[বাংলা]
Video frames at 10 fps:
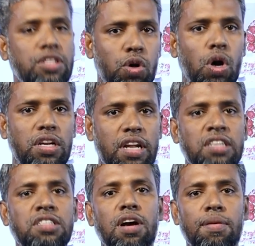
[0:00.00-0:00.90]
চক
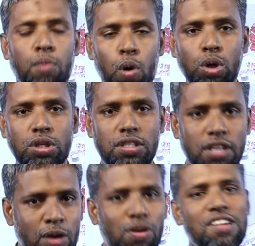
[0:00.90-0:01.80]
ডাস্টার বোর্ড
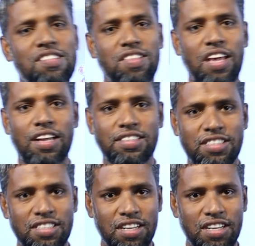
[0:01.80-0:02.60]
এগুলোর সেট